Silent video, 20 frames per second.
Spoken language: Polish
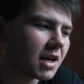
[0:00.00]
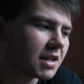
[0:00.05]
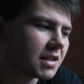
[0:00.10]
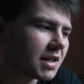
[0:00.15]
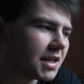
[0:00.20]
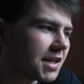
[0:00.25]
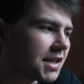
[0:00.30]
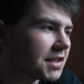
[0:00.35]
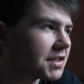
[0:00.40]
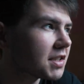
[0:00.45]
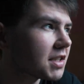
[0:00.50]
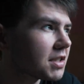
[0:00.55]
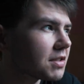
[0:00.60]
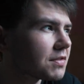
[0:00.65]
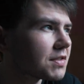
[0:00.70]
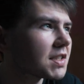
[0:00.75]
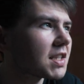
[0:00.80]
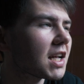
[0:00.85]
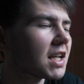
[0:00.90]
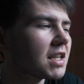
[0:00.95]
Nie jesteś
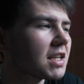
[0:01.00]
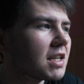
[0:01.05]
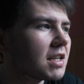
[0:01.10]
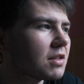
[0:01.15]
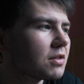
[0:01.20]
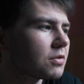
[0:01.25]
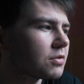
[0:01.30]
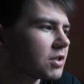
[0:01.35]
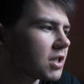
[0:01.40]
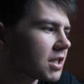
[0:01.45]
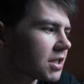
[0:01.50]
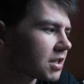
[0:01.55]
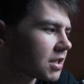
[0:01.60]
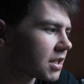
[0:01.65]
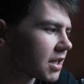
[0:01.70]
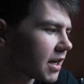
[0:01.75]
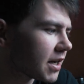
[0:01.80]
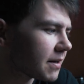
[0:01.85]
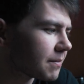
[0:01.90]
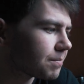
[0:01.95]
w stanie
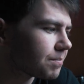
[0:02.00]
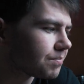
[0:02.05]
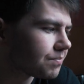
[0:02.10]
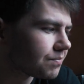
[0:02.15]
jednocześnie